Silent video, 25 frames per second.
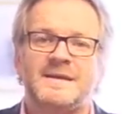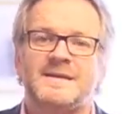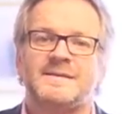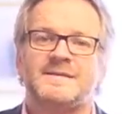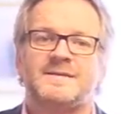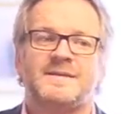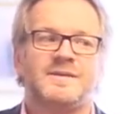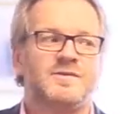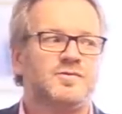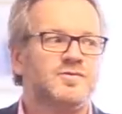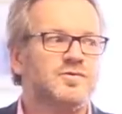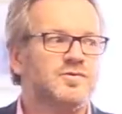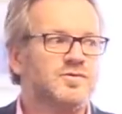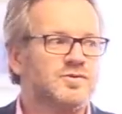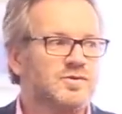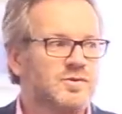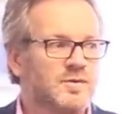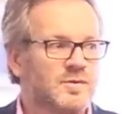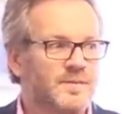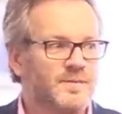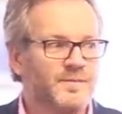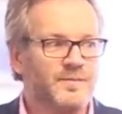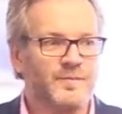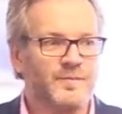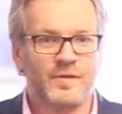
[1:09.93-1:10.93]
C'est
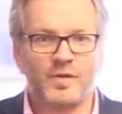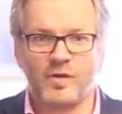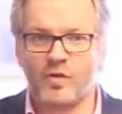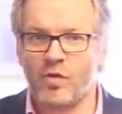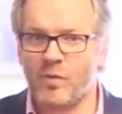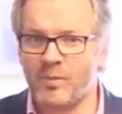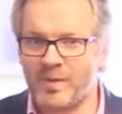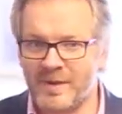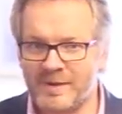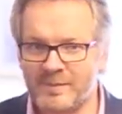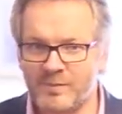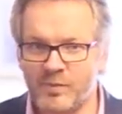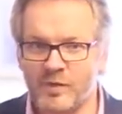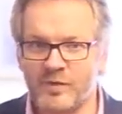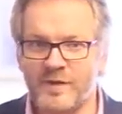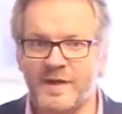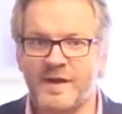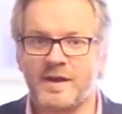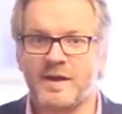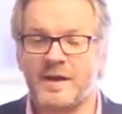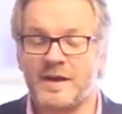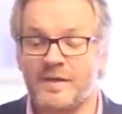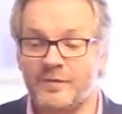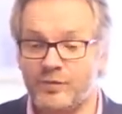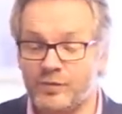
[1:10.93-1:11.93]
juste complètement
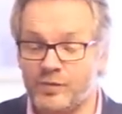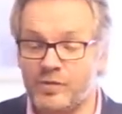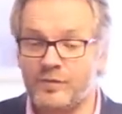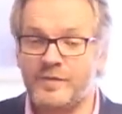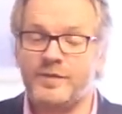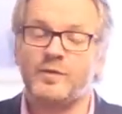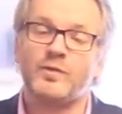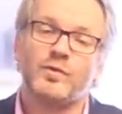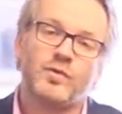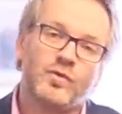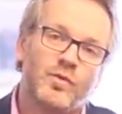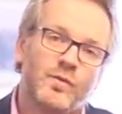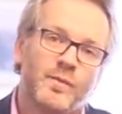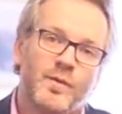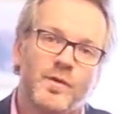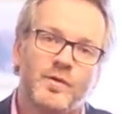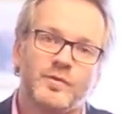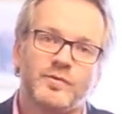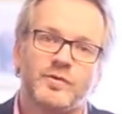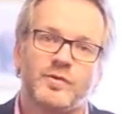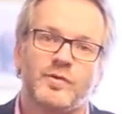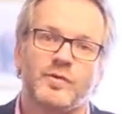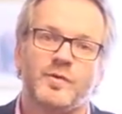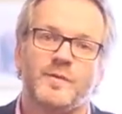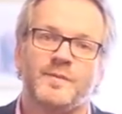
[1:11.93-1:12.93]
dingue. Vous devez donc
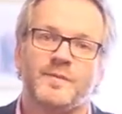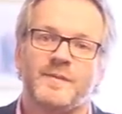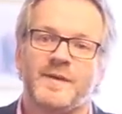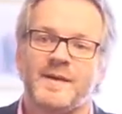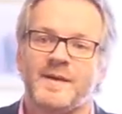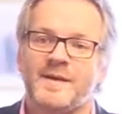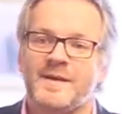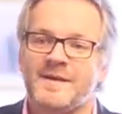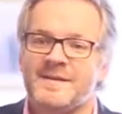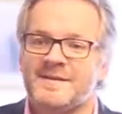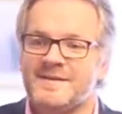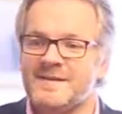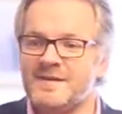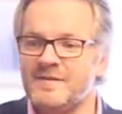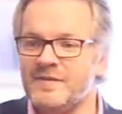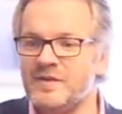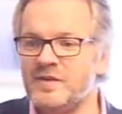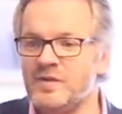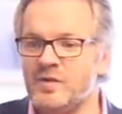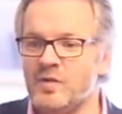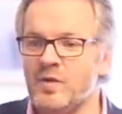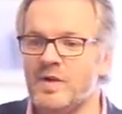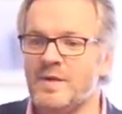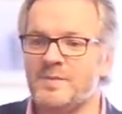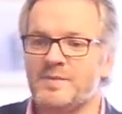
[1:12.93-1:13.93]
comprendre que cette
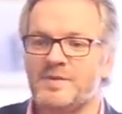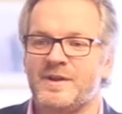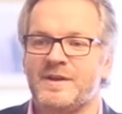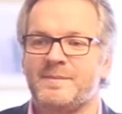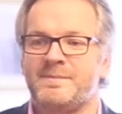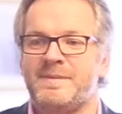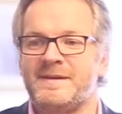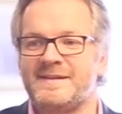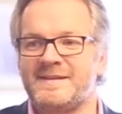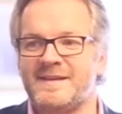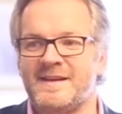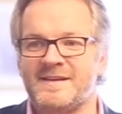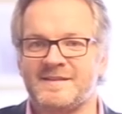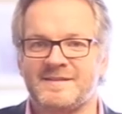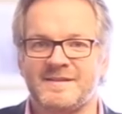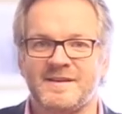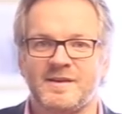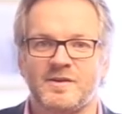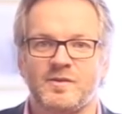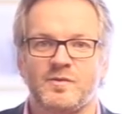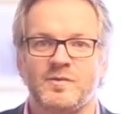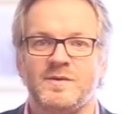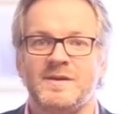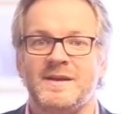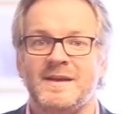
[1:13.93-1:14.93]
vidéo elle a peut-être passé un
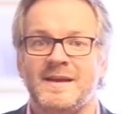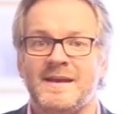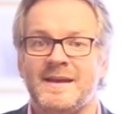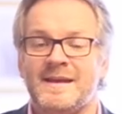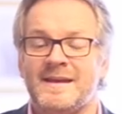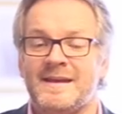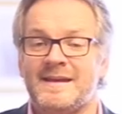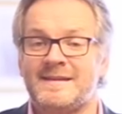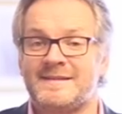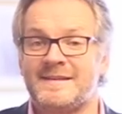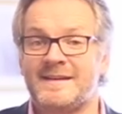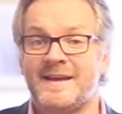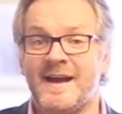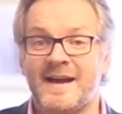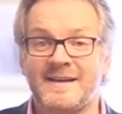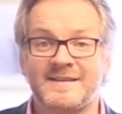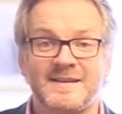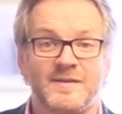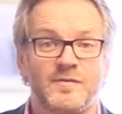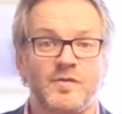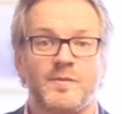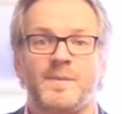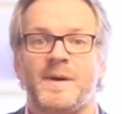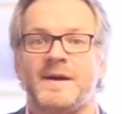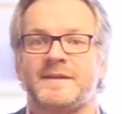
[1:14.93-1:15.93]
circuit et c'est
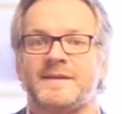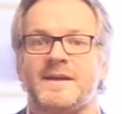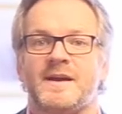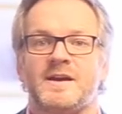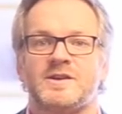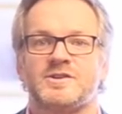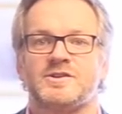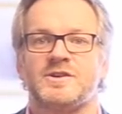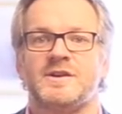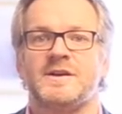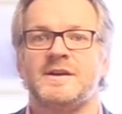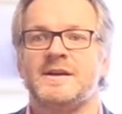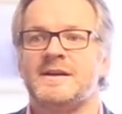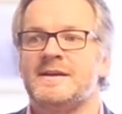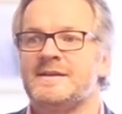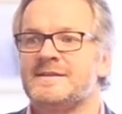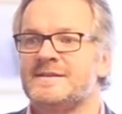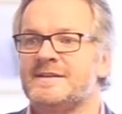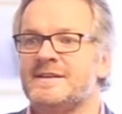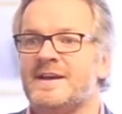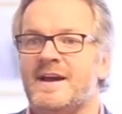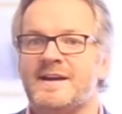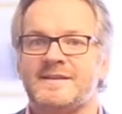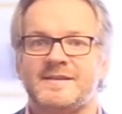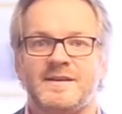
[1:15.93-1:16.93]
grâce à vos partages,
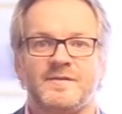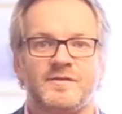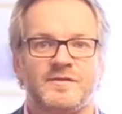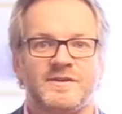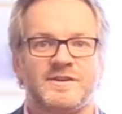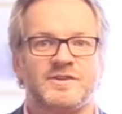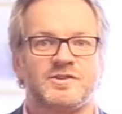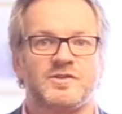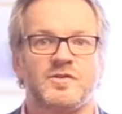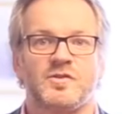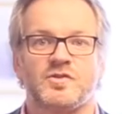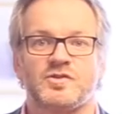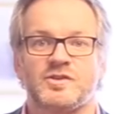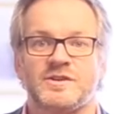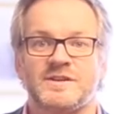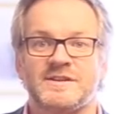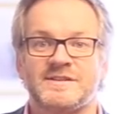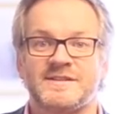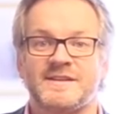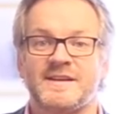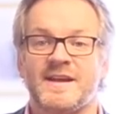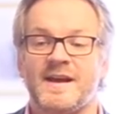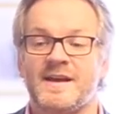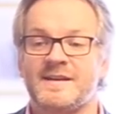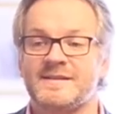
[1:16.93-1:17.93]
c'est grâce à vos échanges,
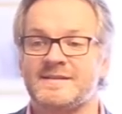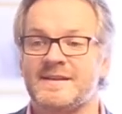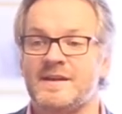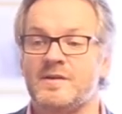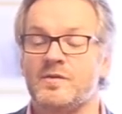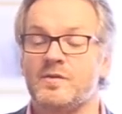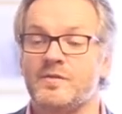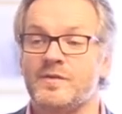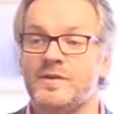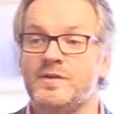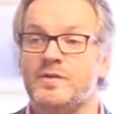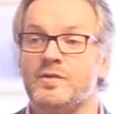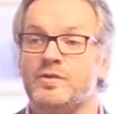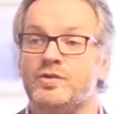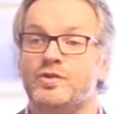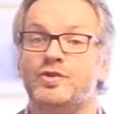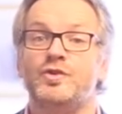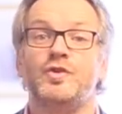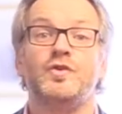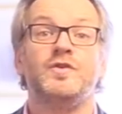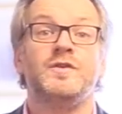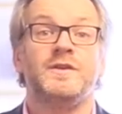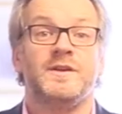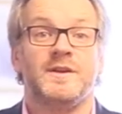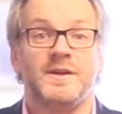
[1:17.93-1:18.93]
c'est grâce à l'envie de
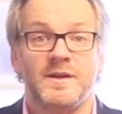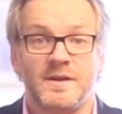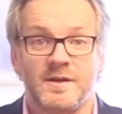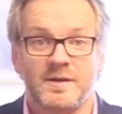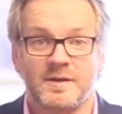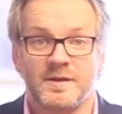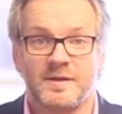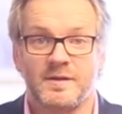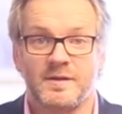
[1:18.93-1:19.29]
donner